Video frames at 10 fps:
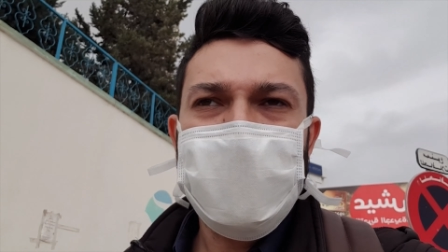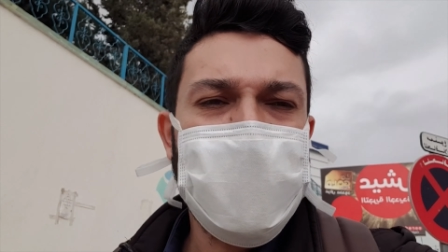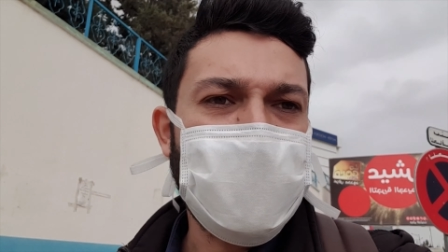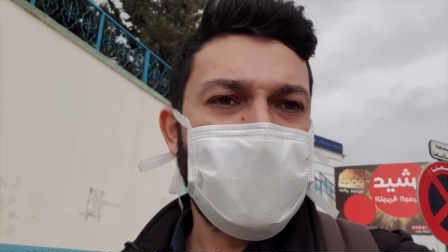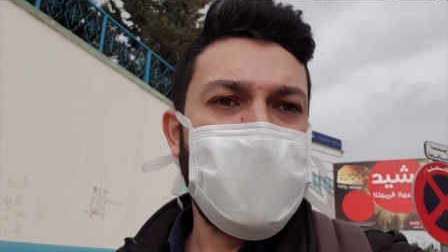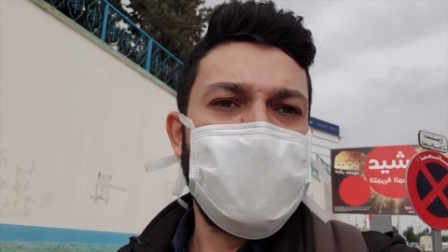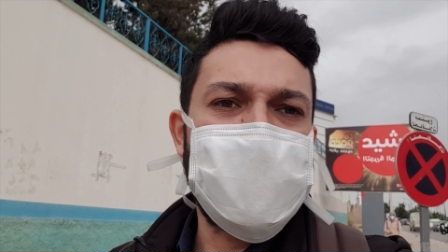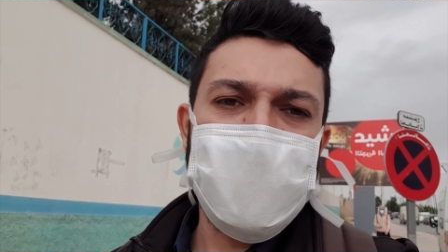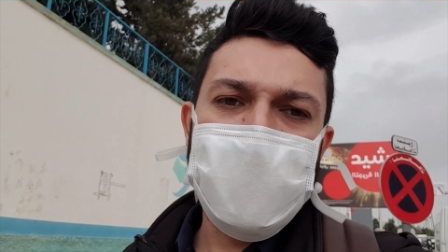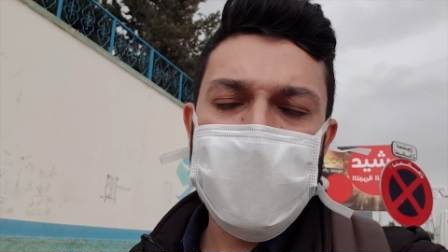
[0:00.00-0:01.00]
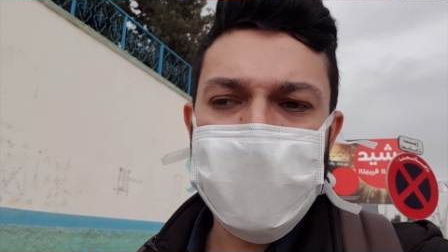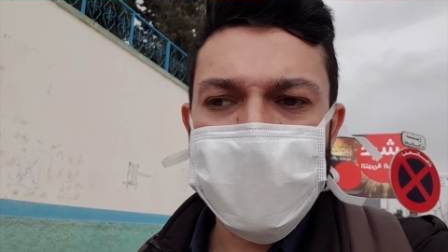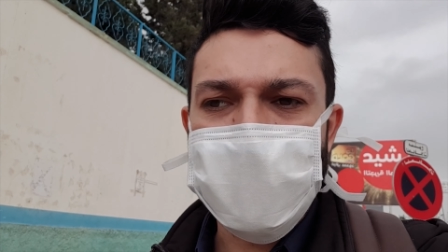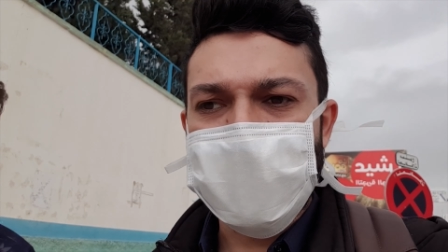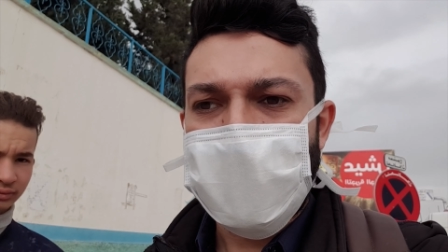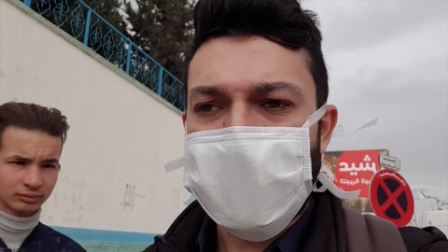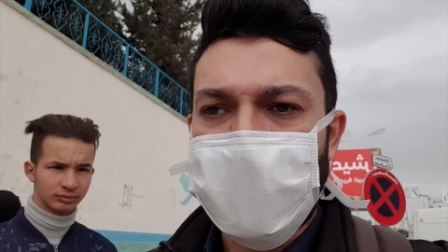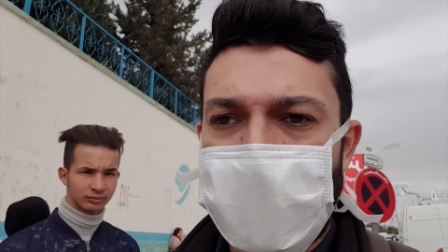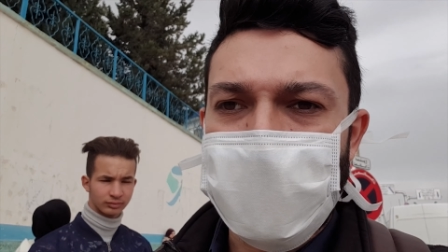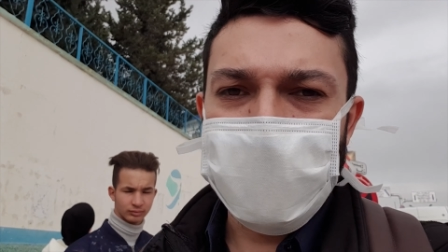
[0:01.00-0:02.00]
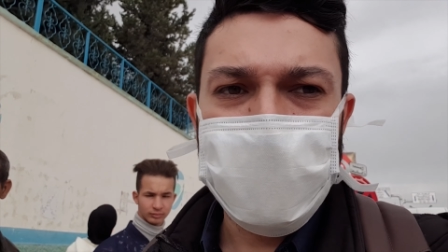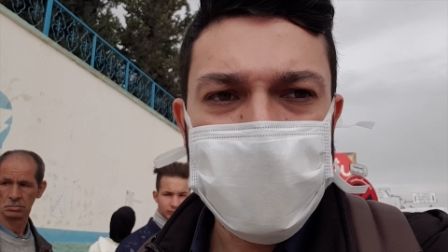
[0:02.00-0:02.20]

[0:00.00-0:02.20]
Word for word: Lara gelirse gideceğiz artık oraya.